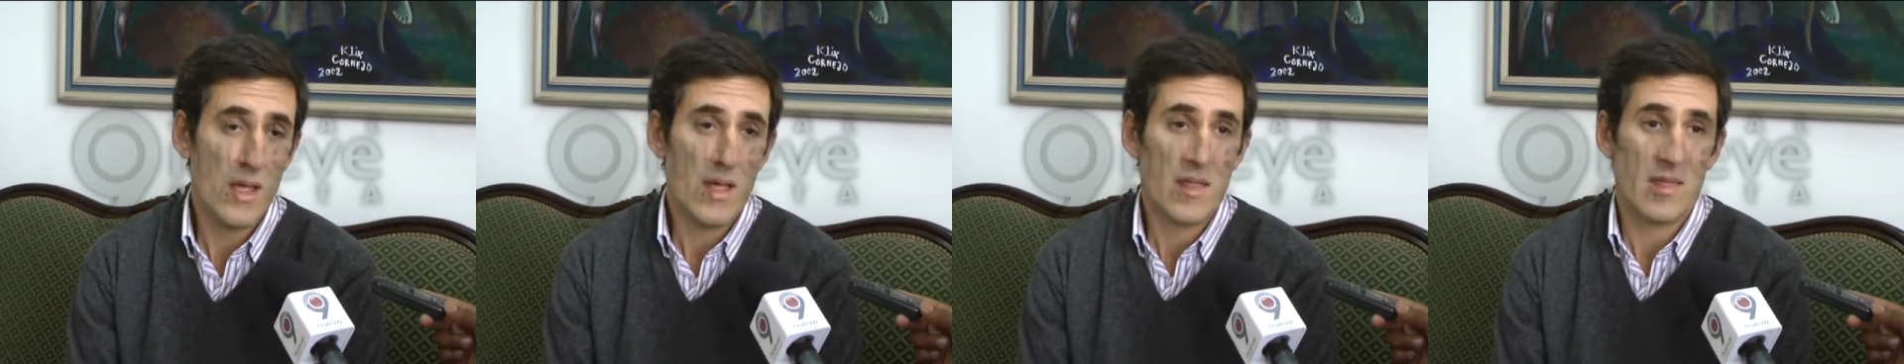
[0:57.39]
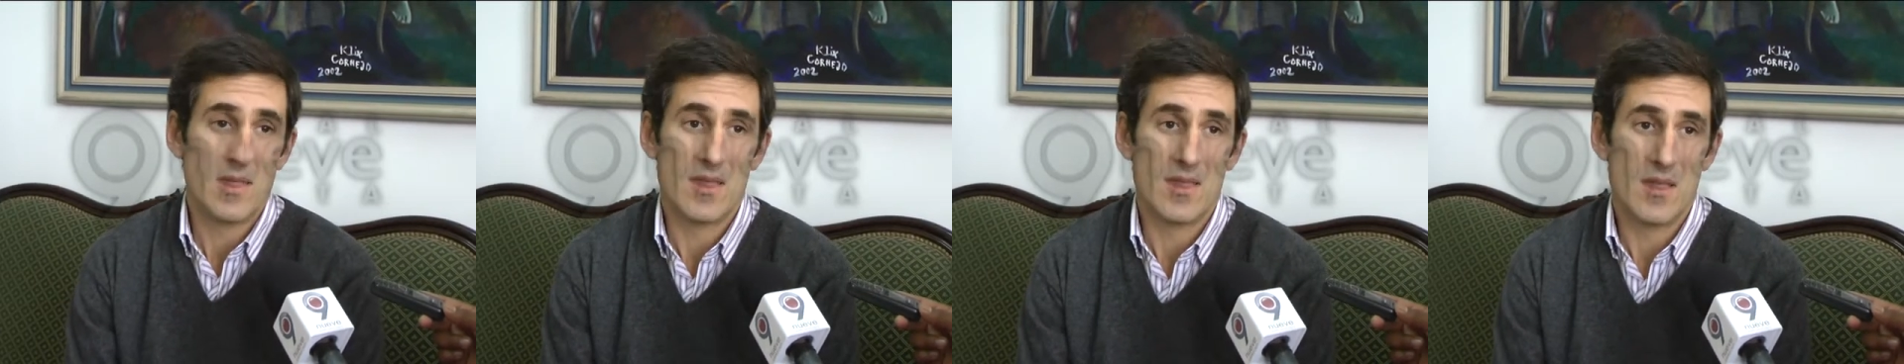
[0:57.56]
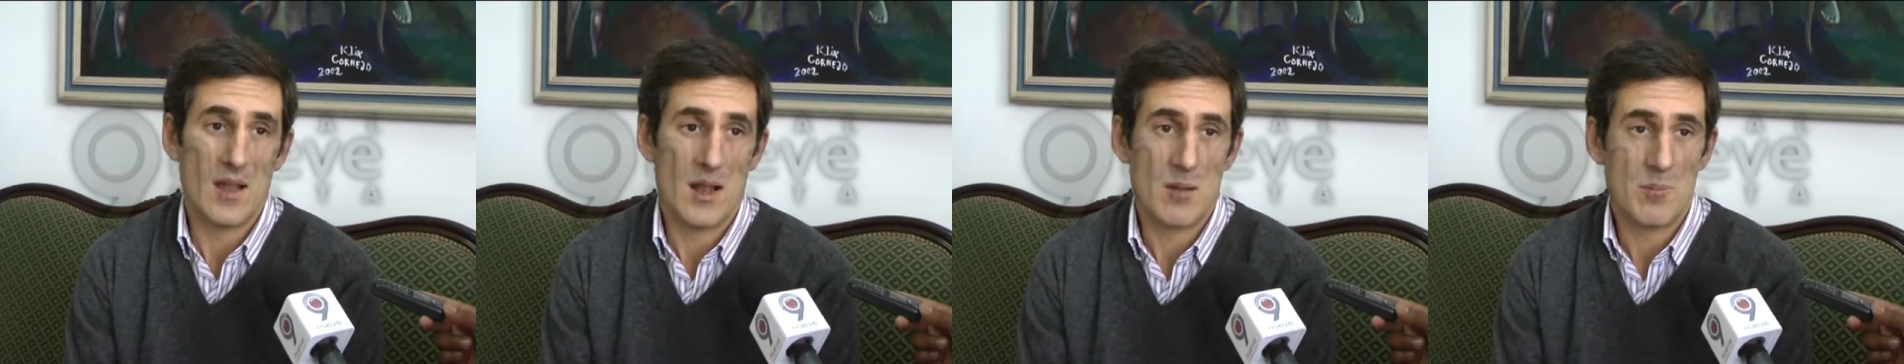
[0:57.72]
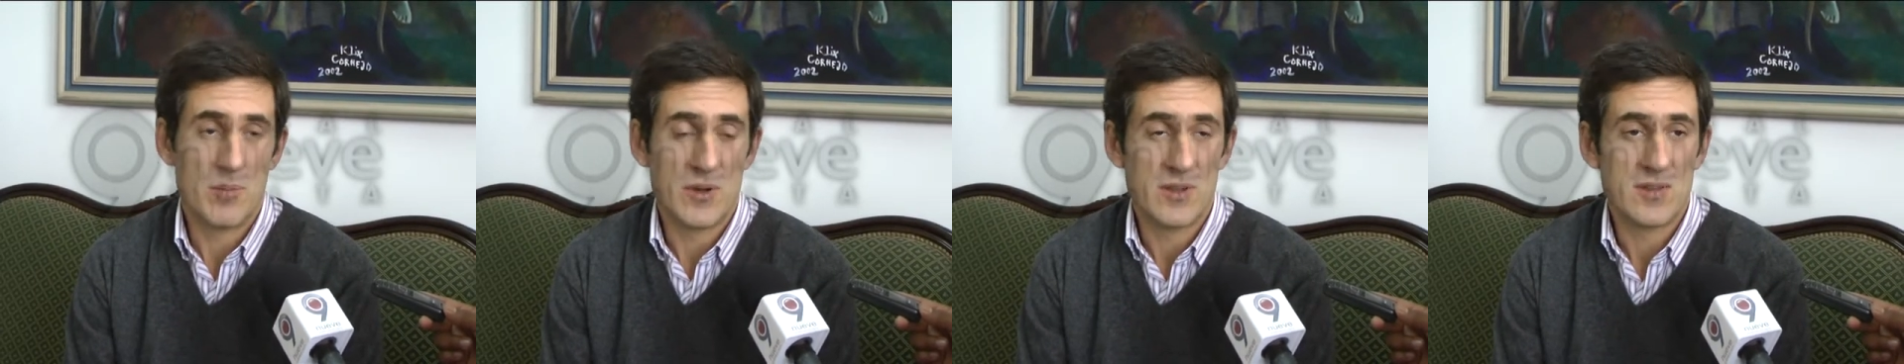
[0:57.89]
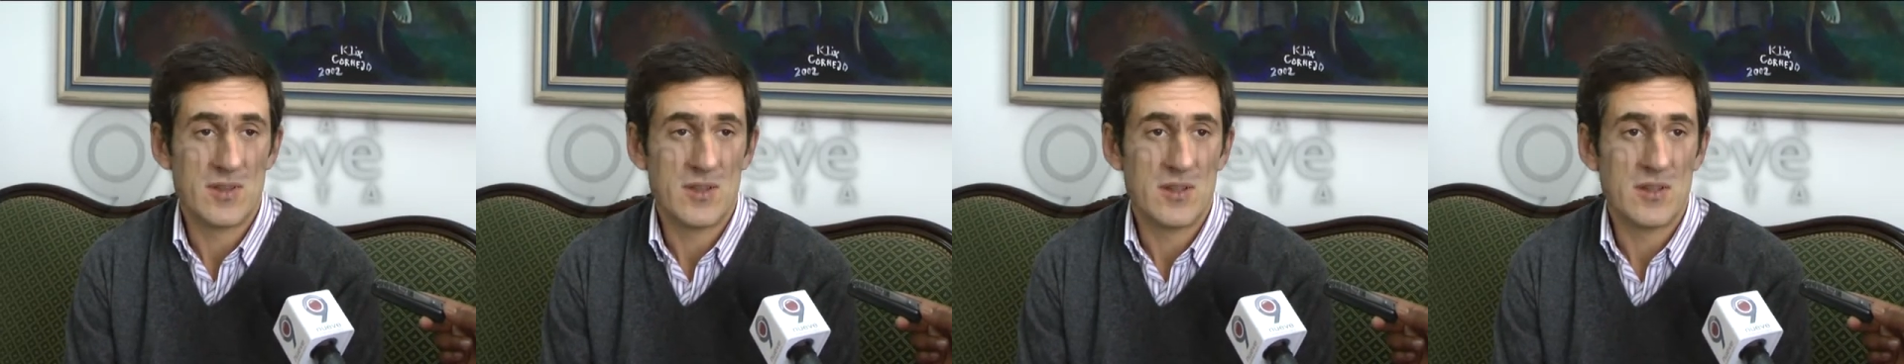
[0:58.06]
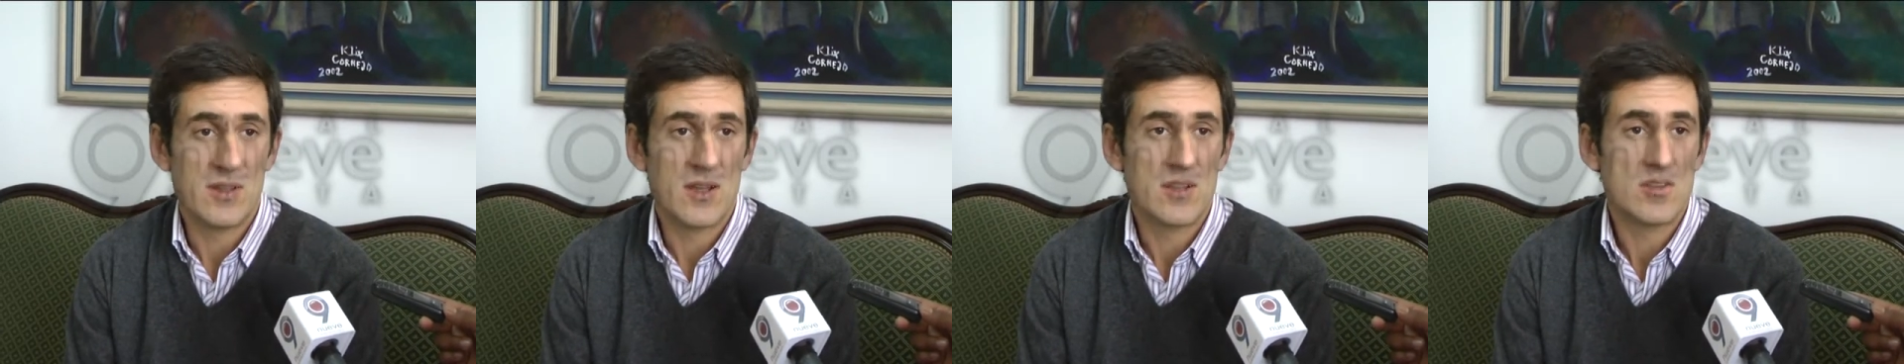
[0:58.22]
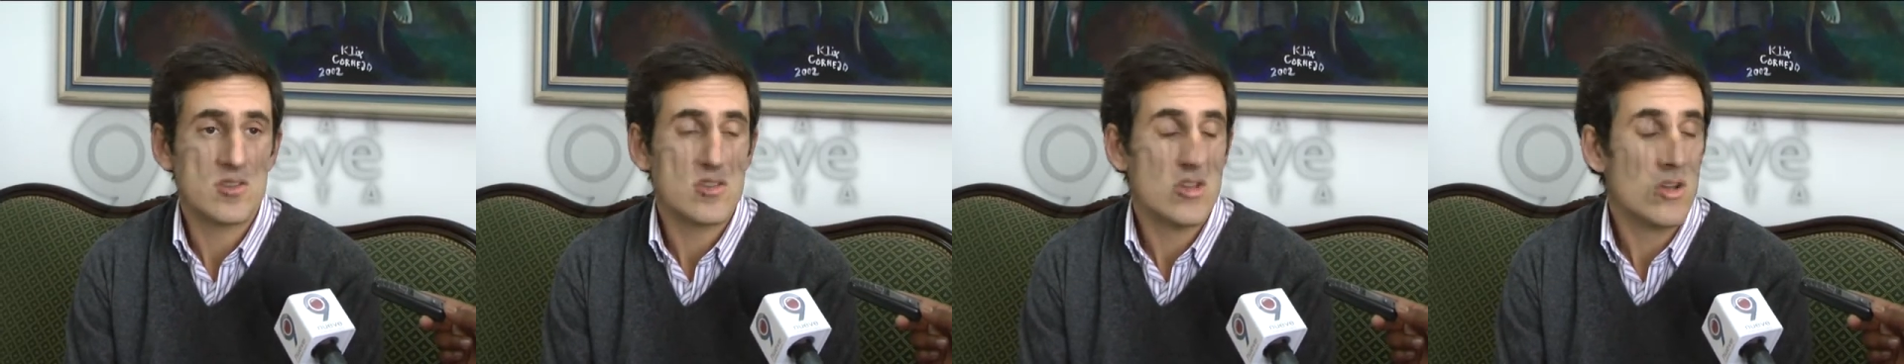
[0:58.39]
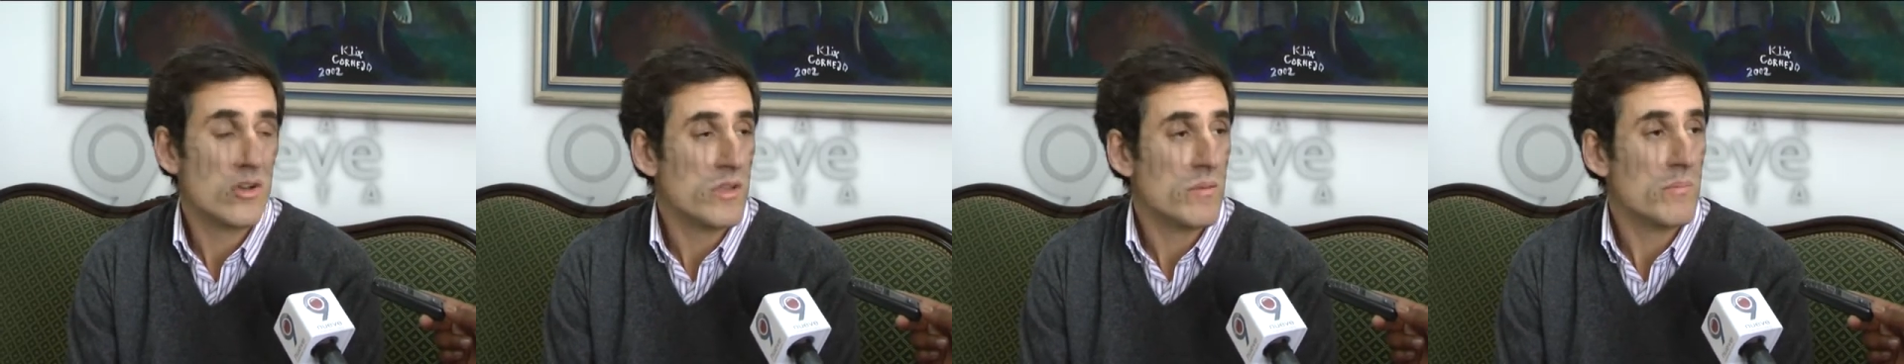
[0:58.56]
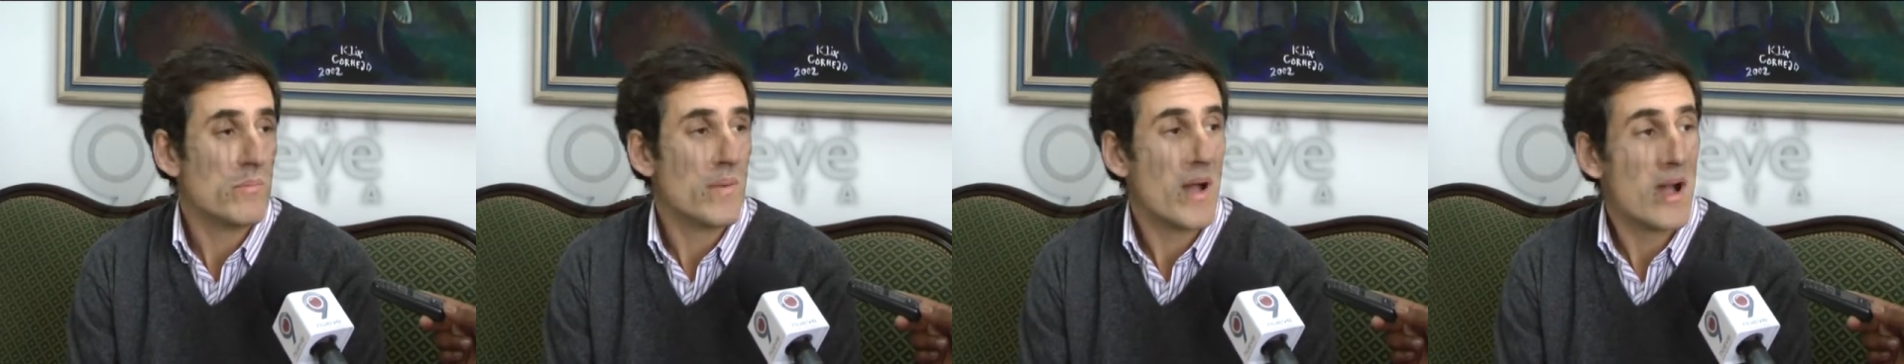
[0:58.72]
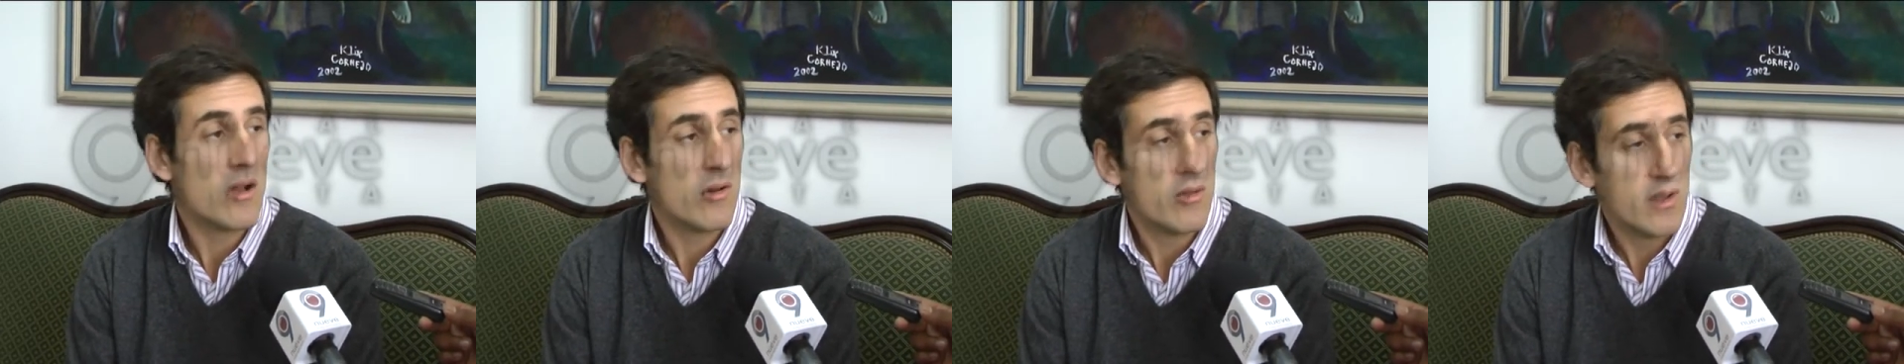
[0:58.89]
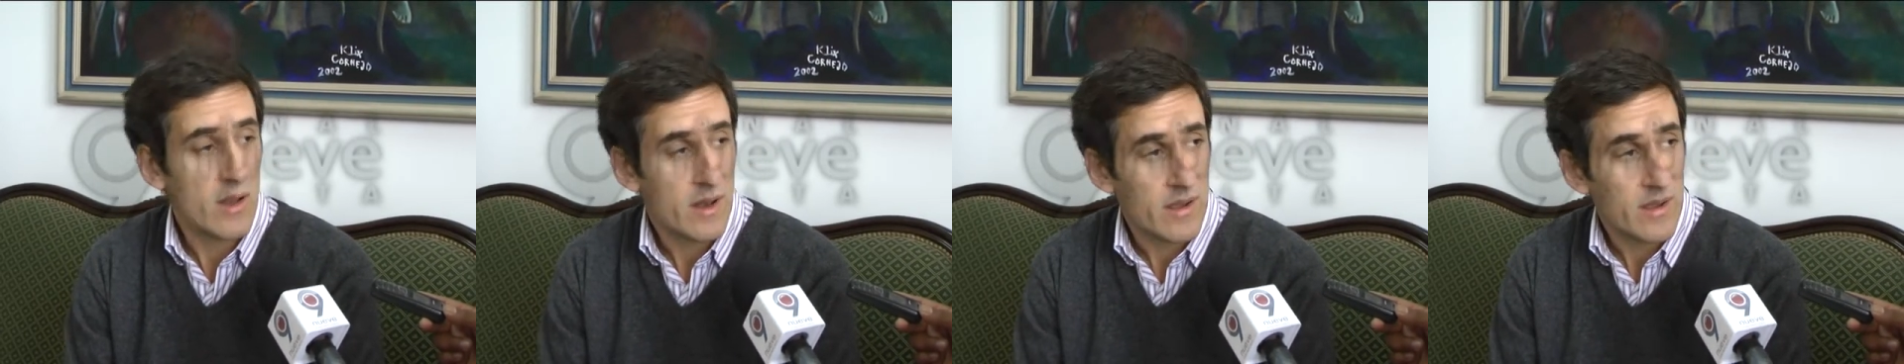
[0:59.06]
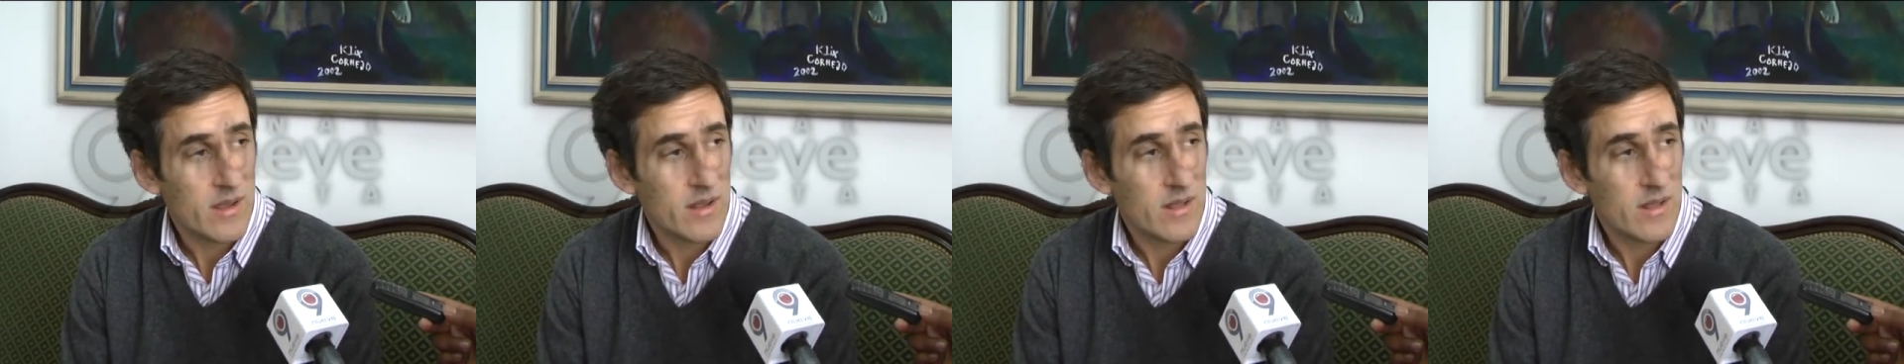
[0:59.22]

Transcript: desde la presentación y pago de la